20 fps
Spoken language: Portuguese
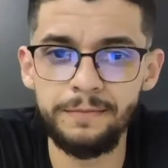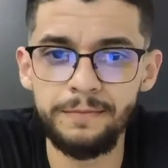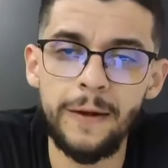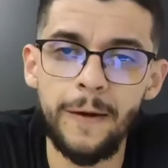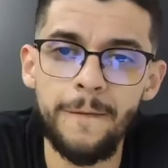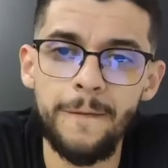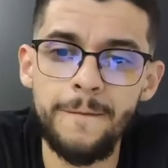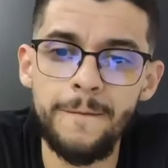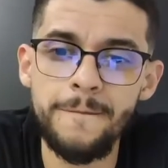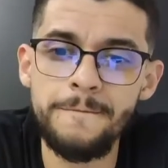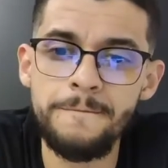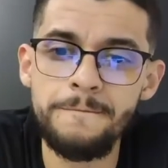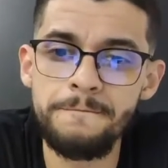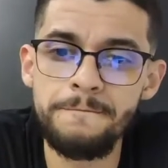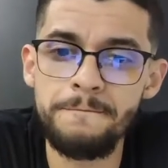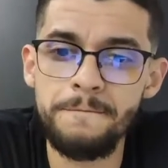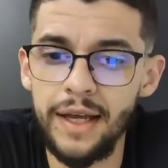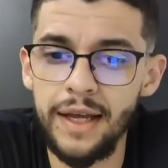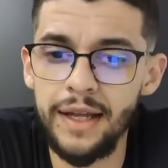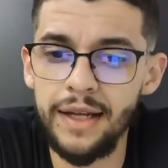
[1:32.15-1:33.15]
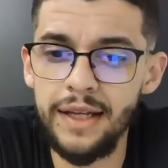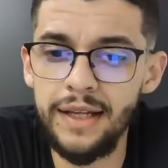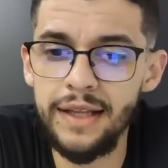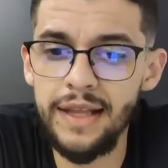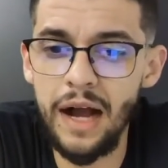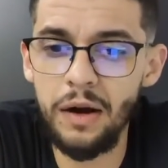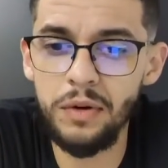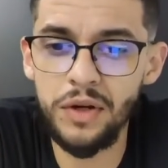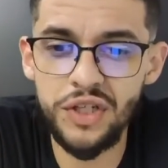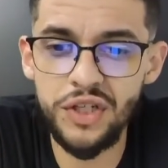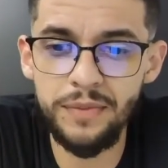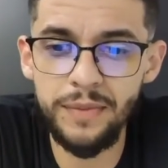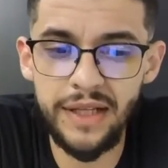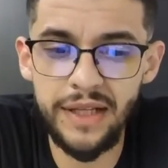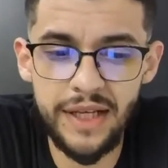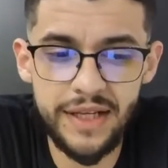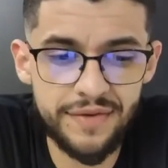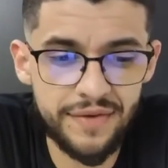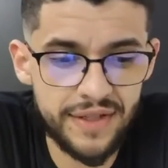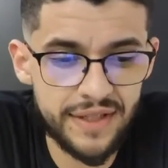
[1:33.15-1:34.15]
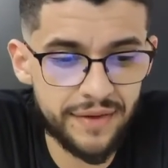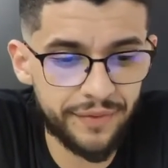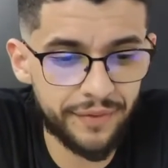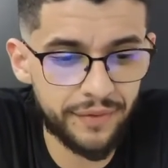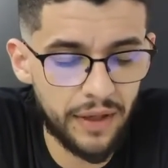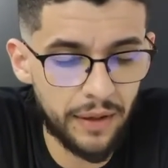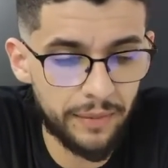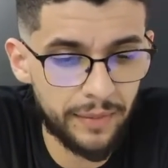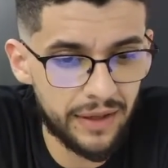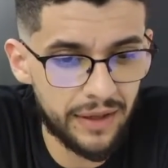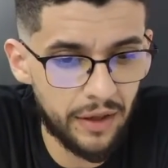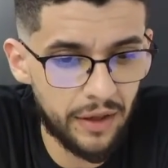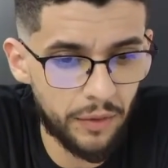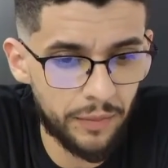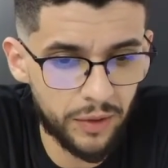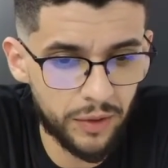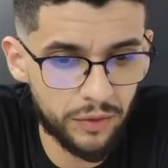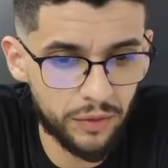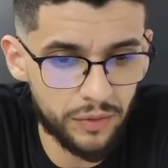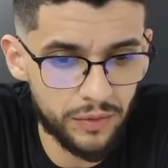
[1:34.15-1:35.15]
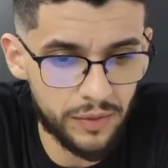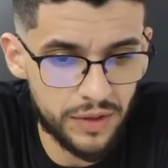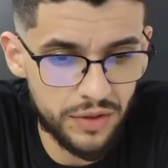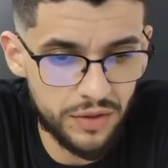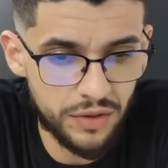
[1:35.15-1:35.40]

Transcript: Então, é, lidar com a timidez vai ser fundamental para tudo